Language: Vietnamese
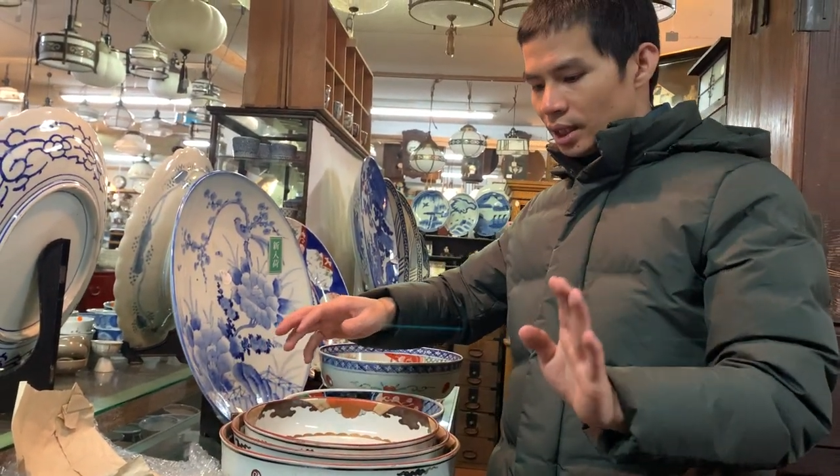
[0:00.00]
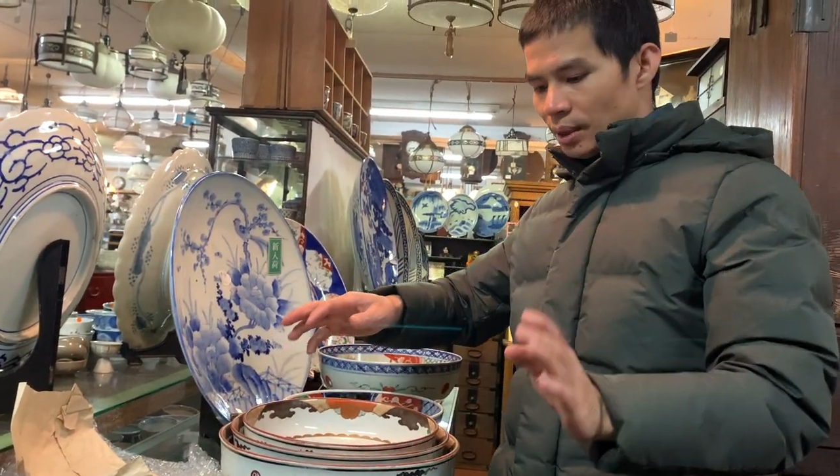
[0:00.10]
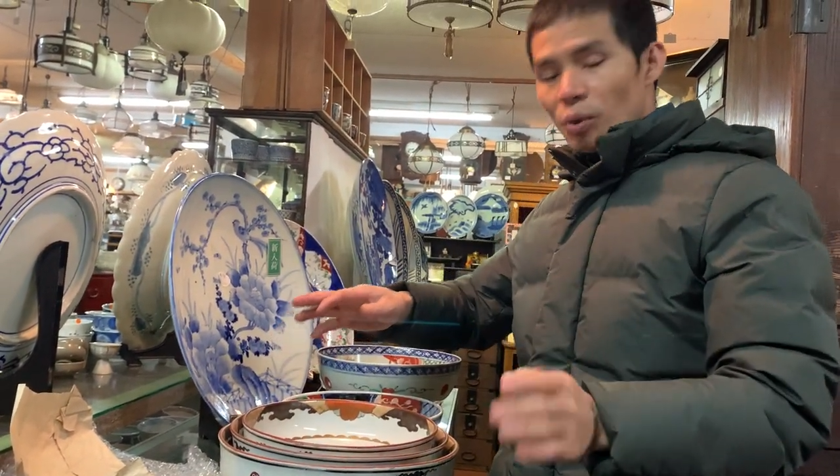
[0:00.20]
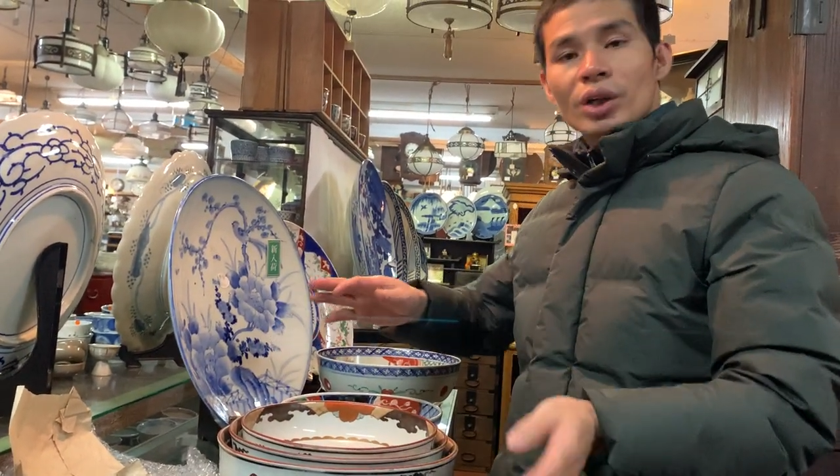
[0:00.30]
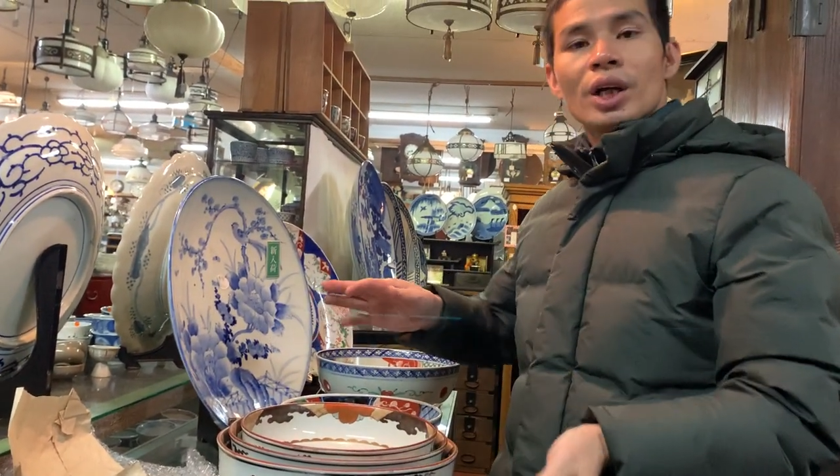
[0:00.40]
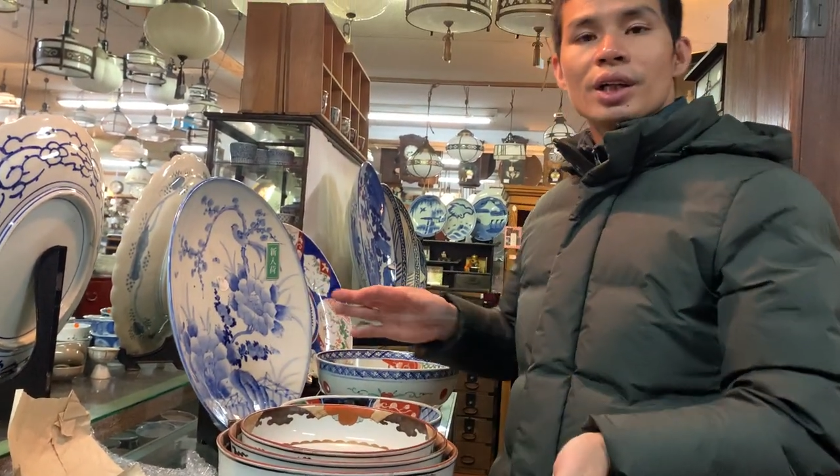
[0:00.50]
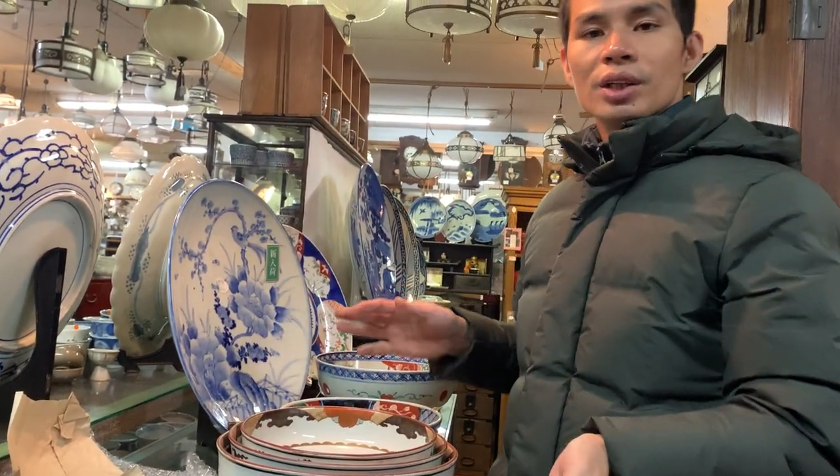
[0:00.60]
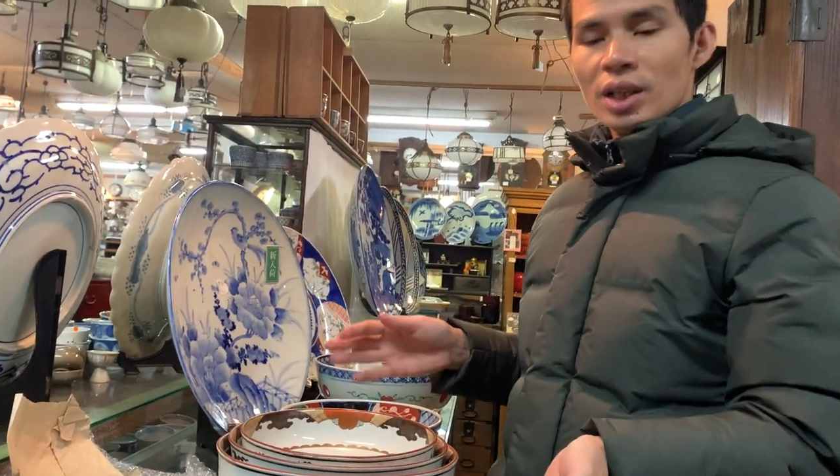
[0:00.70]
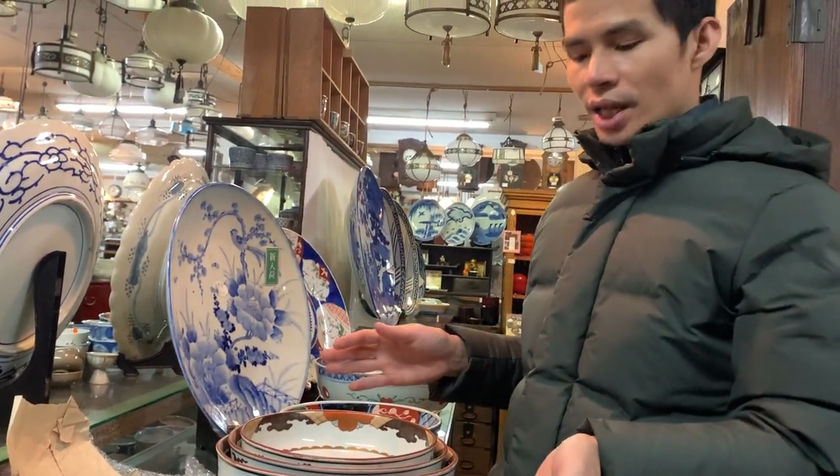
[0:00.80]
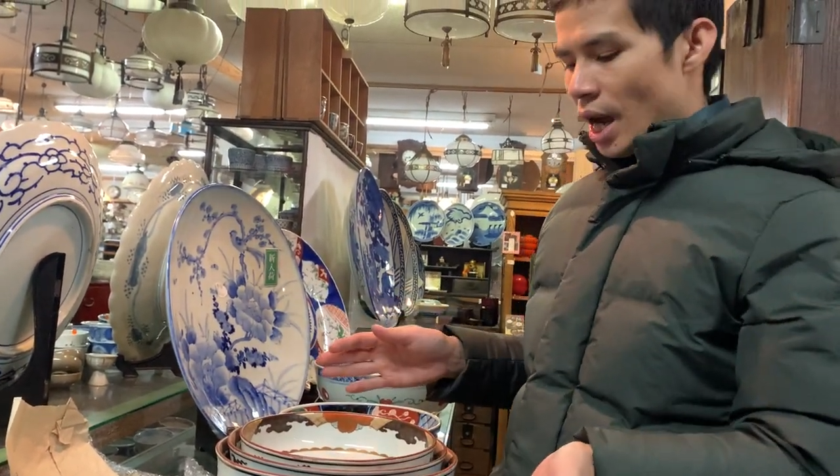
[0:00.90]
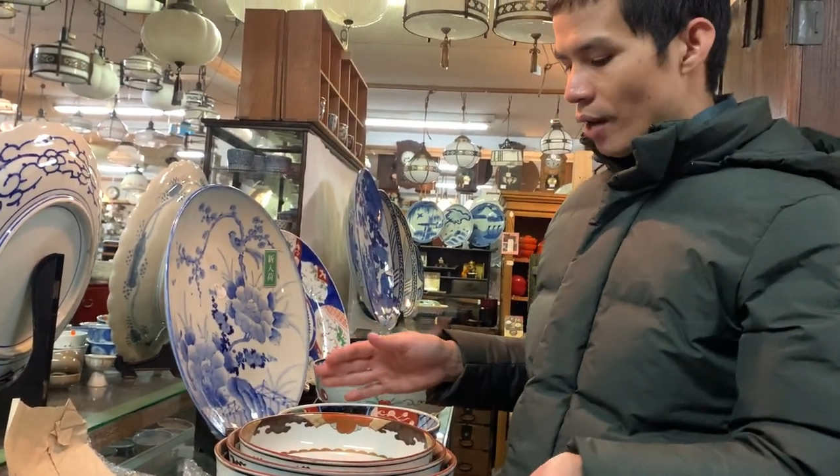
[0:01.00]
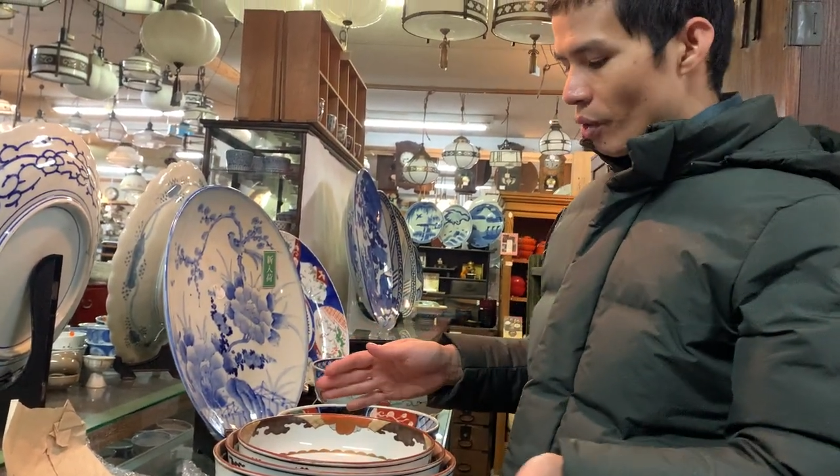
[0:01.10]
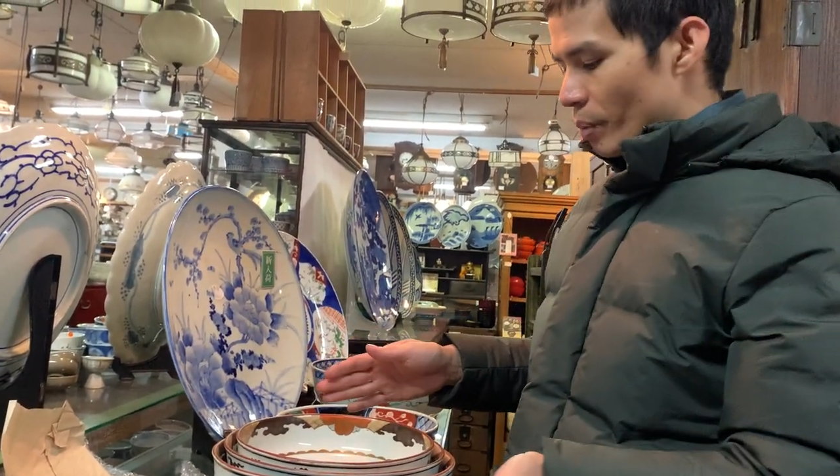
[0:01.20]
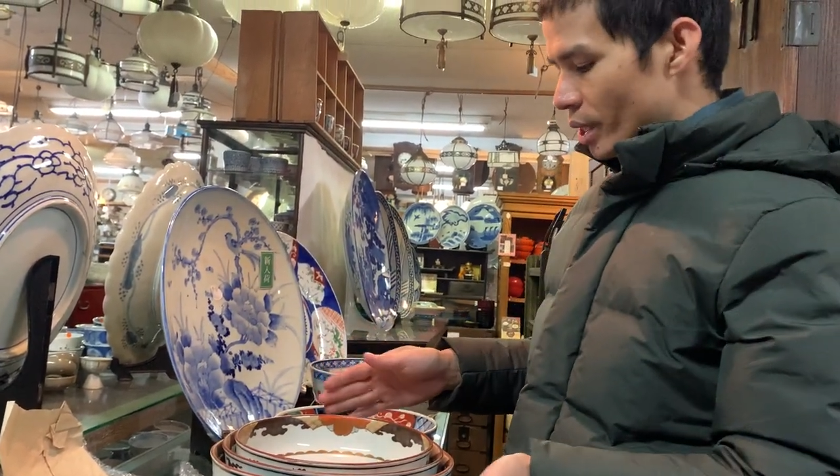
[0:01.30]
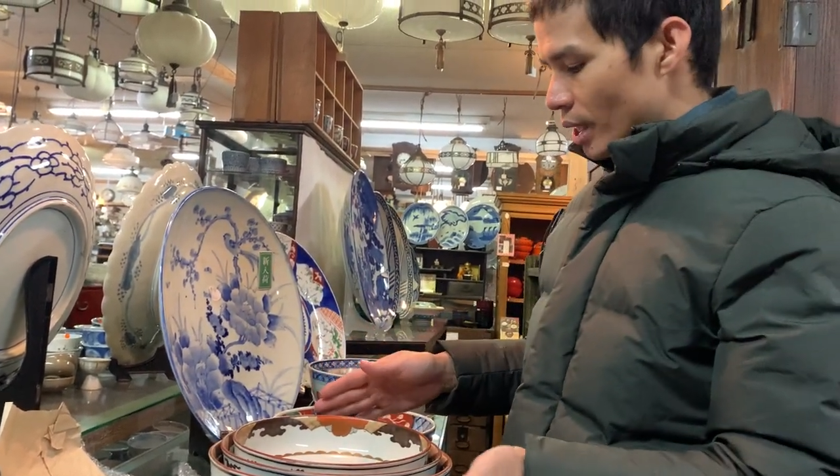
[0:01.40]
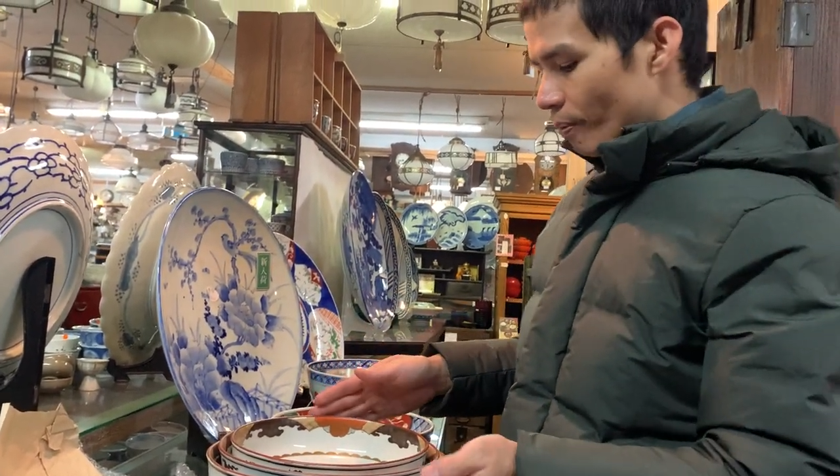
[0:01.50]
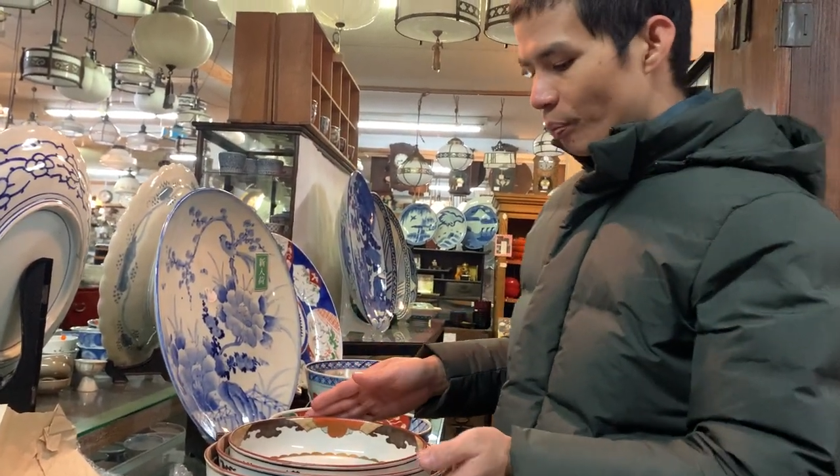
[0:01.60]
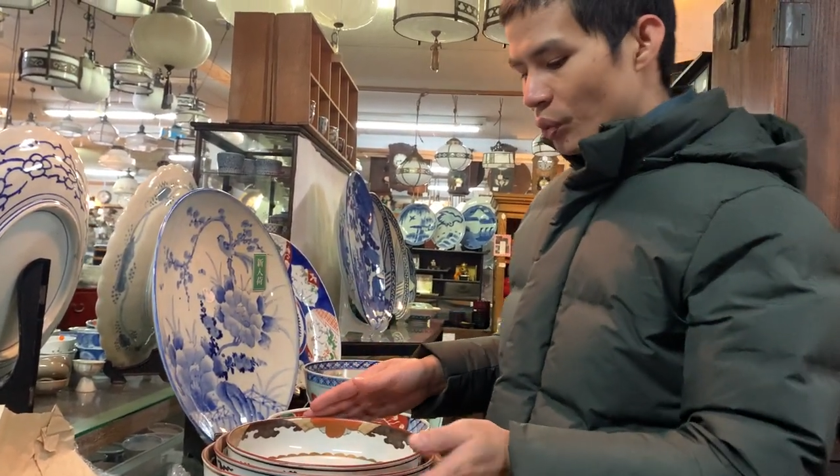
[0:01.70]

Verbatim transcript: thì mọi người cứ liên hệ với mình nhé